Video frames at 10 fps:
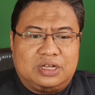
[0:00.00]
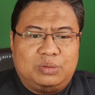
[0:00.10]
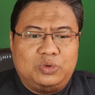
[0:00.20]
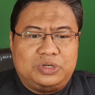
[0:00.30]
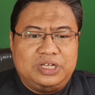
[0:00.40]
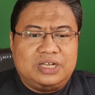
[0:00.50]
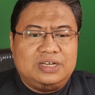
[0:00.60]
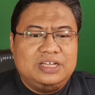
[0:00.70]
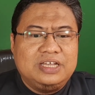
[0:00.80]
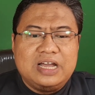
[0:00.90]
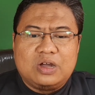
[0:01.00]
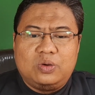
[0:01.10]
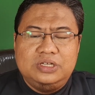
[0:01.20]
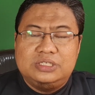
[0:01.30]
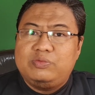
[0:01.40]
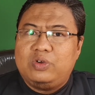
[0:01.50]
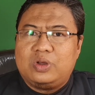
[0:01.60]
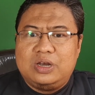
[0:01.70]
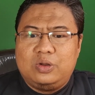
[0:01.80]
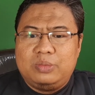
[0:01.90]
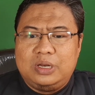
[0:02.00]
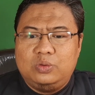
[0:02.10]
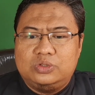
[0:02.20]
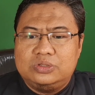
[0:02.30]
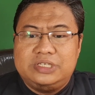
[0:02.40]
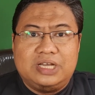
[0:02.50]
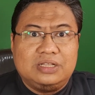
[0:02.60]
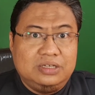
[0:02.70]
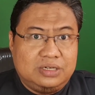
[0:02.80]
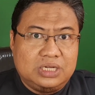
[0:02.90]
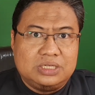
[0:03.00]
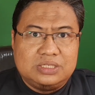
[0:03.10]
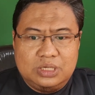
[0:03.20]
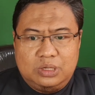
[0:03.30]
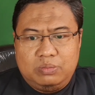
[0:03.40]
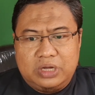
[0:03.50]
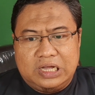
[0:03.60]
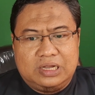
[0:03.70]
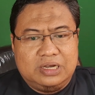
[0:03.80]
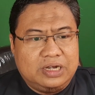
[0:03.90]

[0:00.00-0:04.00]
kemudian hingga kondisi flora normal usus yang tidak seimbang.